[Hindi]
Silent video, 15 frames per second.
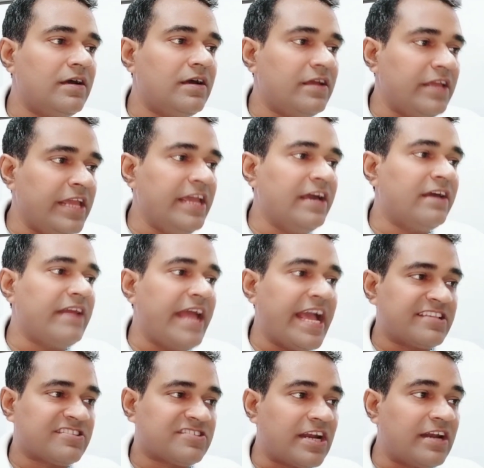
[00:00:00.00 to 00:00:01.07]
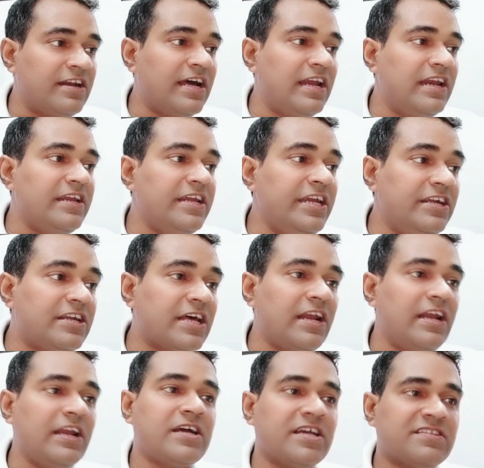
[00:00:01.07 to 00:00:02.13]
एयर एक्सटर्नल
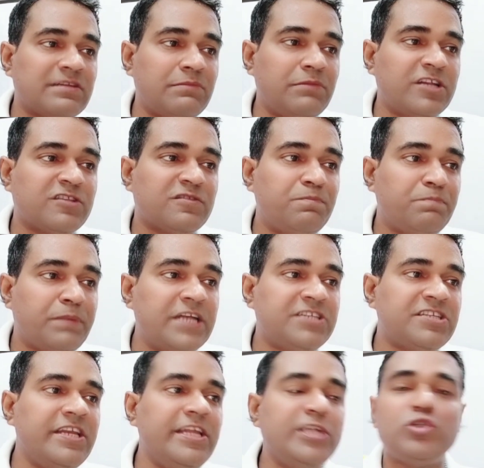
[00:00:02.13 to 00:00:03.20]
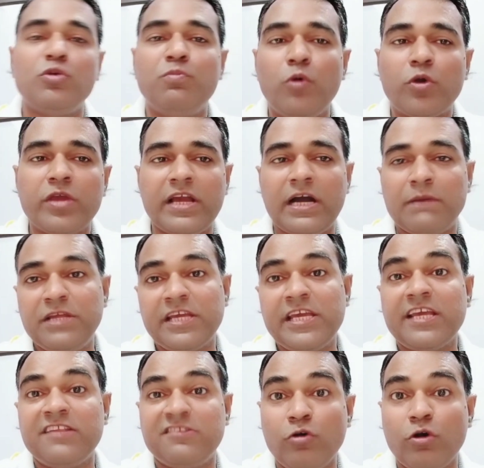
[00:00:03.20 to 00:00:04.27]
इंटरनल कस्टमर्स परचेनिंग टू बुकिंग अब
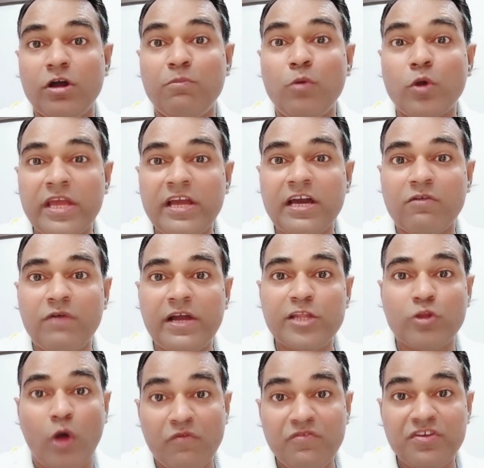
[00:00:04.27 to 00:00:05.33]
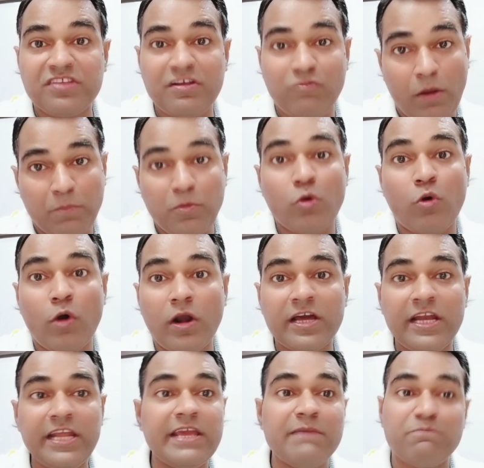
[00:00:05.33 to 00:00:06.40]
देखिए किसी को अगर बुकिंग करवानी तो ऑब्वियस है वो आपको कॉल
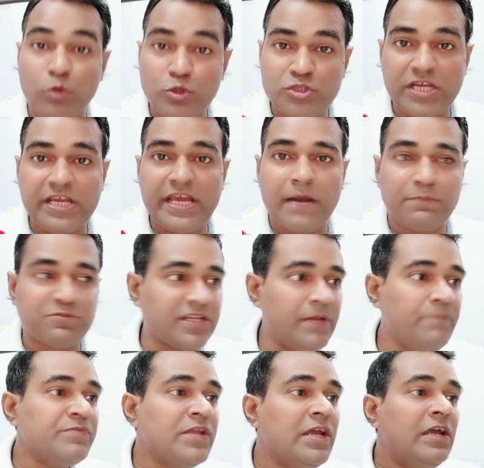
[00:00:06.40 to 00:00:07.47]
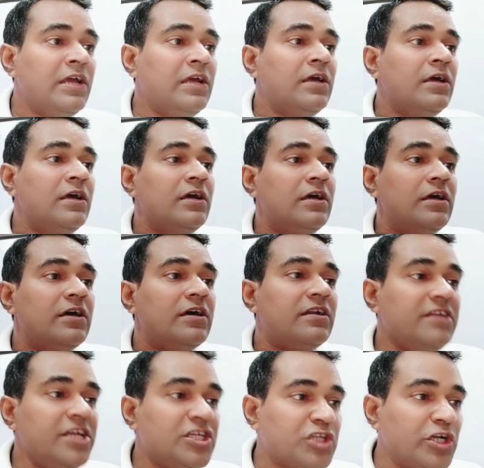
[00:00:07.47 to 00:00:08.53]
करेंगे पूछेंगे आपसे
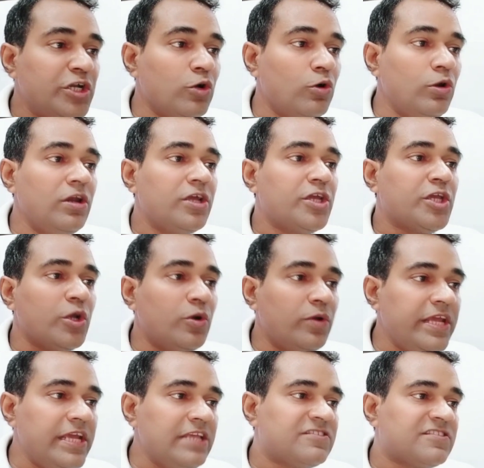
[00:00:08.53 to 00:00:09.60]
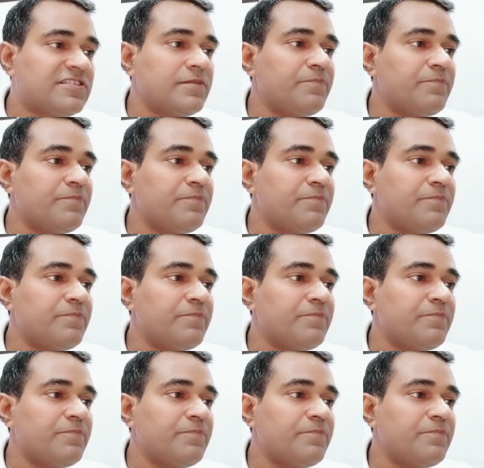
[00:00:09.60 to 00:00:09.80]
रीशेड्यूल क्यूरीज